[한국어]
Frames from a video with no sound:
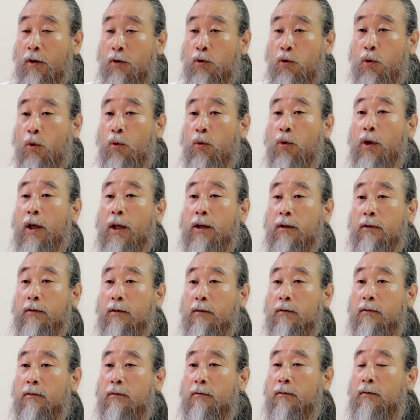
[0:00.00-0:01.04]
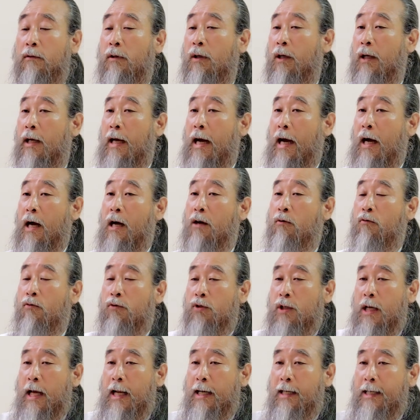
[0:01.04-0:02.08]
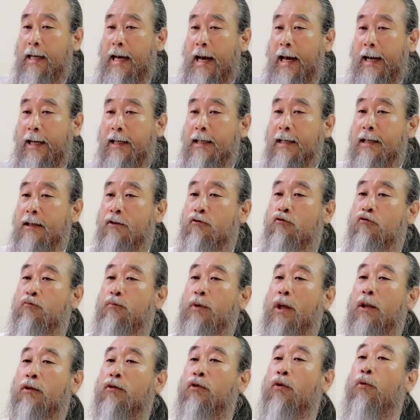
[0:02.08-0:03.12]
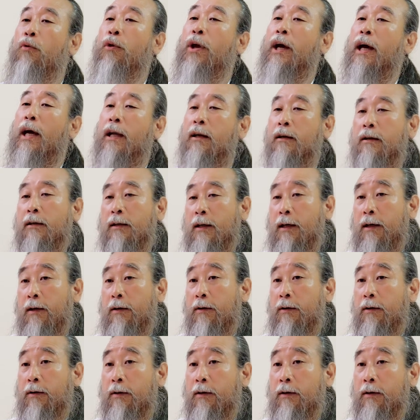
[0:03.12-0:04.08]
교회는 가갖고 잘 가르쳐 주면 교회 가는 거예요.